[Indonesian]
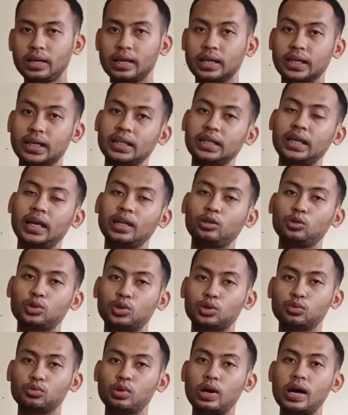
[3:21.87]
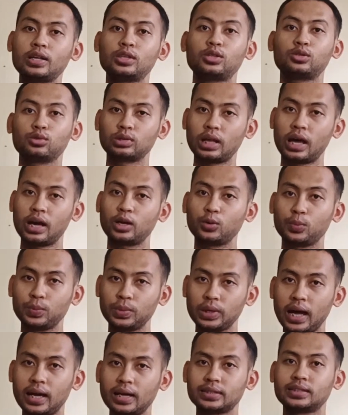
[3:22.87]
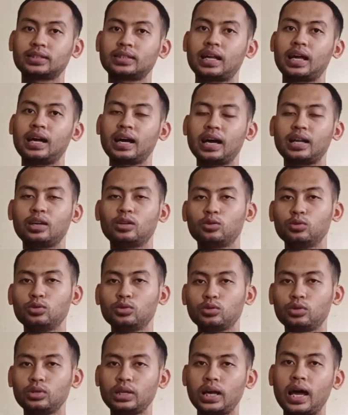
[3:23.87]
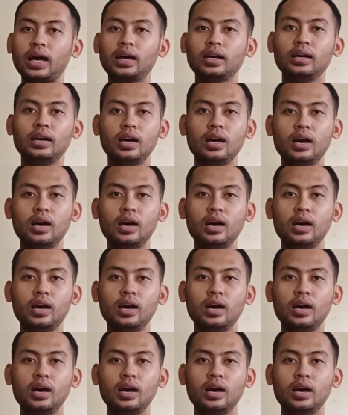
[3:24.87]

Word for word: harganya itu 2 juta rupiah, sedangkan untuk yang